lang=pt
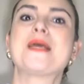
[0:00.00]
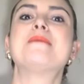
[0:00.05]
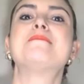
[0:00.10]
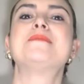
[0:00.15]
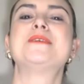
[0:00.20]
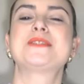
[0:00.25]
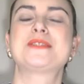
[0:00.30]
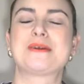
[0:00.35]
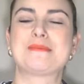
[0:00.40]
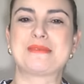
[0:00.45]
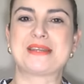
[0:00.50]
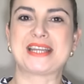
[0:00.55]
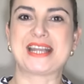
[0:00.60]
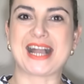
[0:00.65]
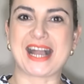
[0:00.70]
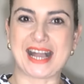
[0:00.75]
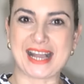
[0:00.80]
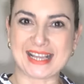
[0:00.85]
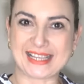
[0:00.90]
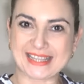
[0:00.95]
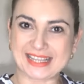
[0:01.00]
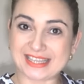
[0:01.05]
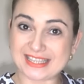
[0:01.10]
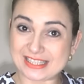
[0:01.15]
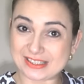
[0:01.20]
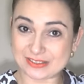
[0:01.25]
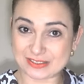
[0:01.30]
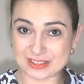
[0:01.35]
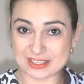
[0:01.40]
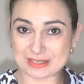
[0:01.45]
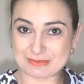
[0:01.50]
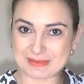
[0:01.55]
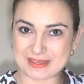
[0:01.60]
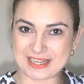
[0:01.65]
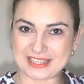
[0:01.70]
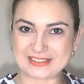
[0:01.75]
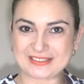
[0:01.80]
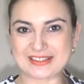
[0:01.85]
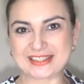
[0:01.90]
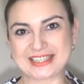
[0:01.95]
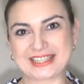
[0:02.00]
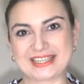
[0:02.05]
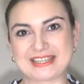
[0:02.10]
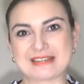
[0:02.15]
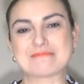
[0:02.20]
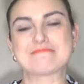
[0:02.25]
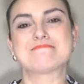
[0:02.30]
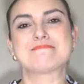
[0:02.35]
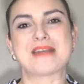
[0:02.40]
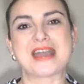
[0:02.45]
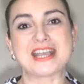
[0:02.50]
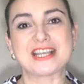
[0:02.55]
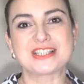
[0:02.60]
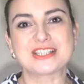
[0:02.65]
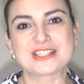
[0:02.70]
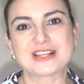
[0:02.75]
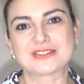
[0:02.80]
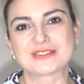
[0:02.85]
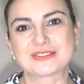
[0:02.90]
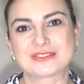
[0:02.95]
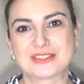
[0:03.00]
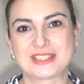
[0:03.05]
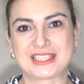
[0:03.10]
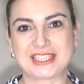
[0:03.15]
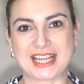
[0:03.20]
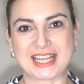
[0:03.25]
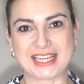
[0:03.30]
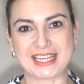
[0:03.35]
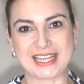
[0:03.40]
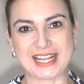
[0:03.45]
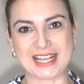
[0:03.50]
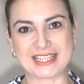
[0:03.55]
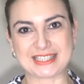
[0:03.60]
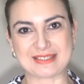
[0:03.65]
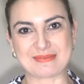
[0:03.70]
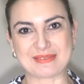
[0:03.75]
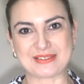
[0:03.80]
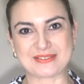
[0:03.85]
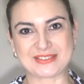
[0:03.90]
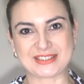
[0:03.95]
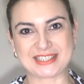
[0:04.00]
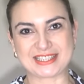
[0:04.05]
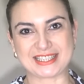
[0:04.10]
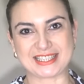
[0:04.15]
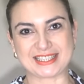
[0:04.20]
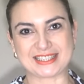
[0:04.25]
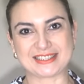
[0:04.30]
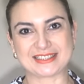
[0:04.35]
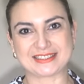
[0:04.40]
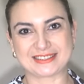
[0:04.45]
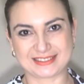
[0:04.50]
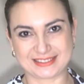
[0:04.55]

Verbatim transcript: Muito obrigada e eu tô te esperando aqui. Beijão do Culinário em Casa para você.